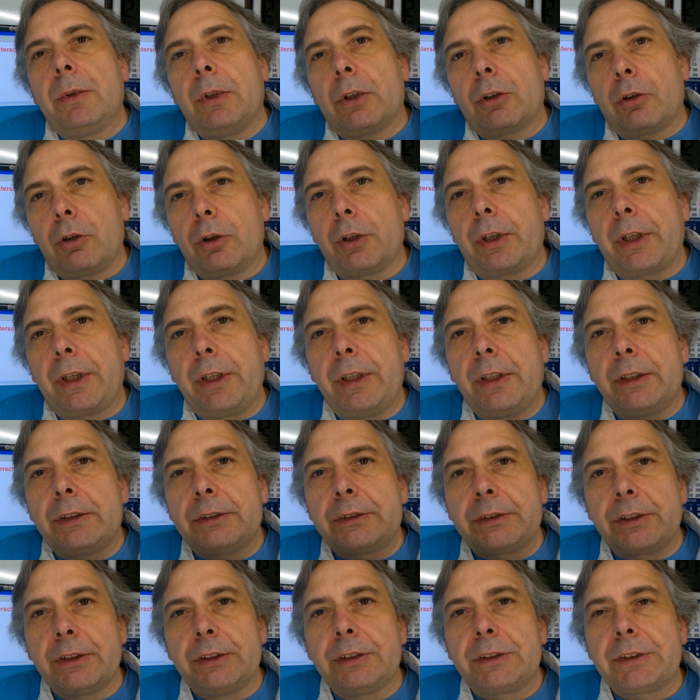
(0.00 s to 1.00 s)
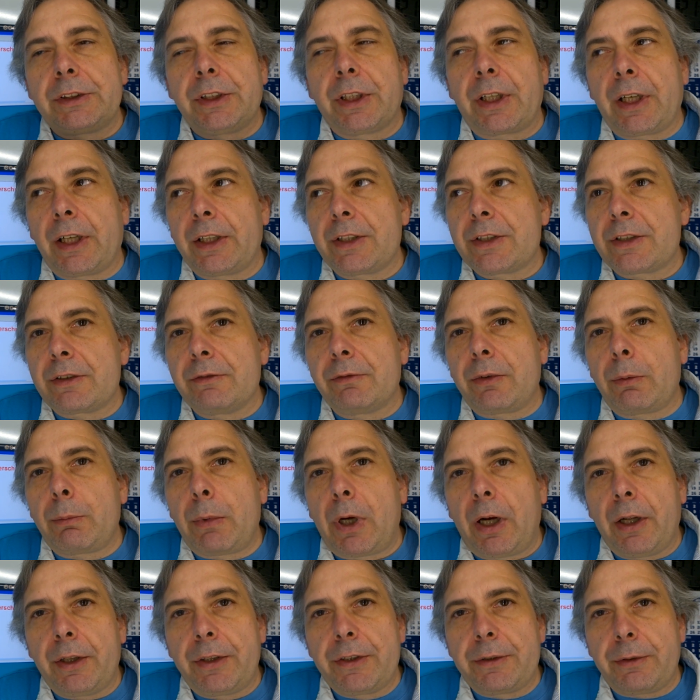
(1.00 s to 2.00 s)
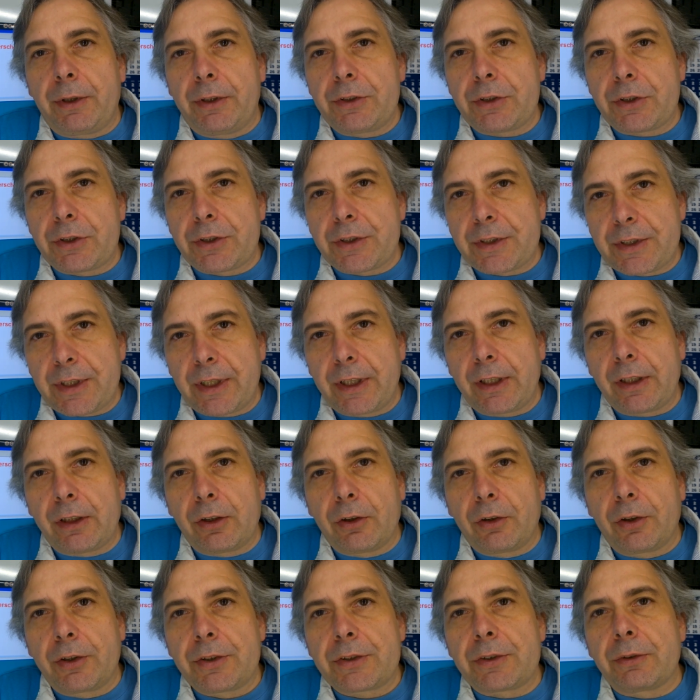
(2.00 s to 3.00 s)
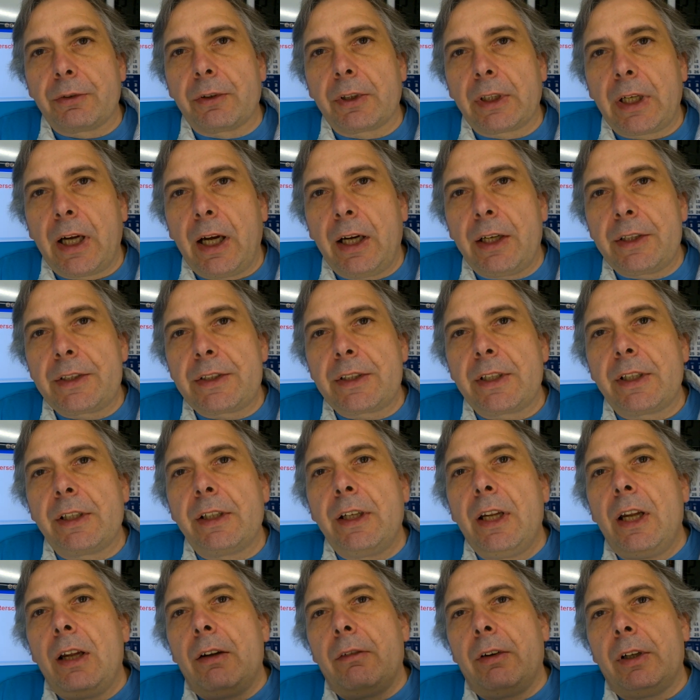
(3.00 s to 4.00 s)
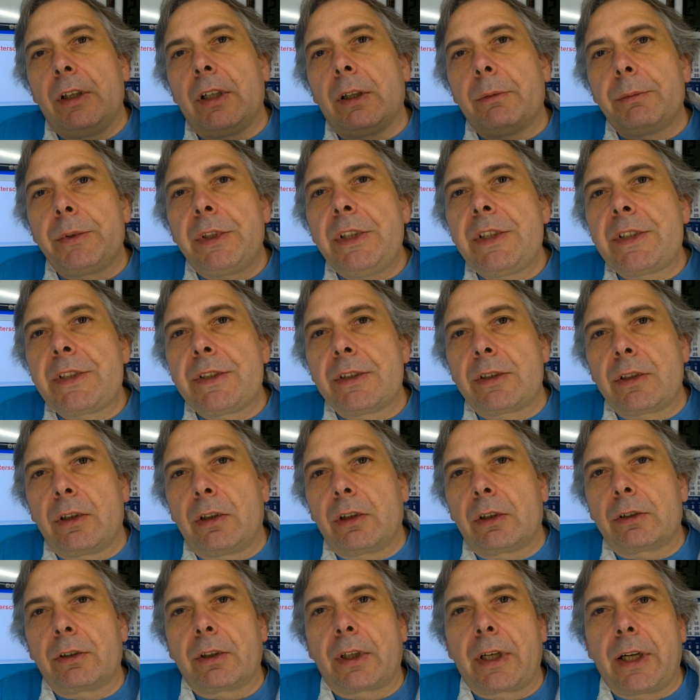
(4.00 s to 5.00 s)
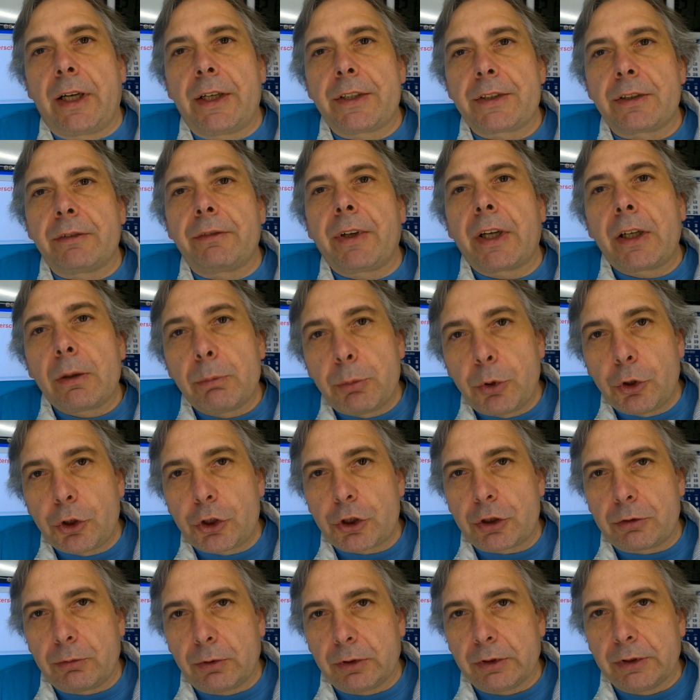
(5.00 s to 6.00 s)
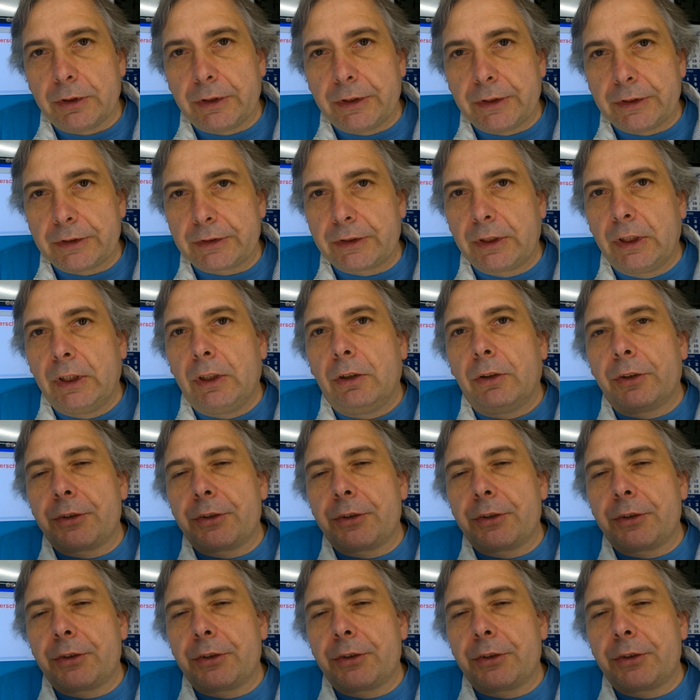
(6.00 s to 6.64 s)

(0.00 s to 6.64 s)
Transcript: Konkret sind es die Grenzen vom 28.10.1918, weil an diesem Tag der Kaiser weggeputscht worden ist.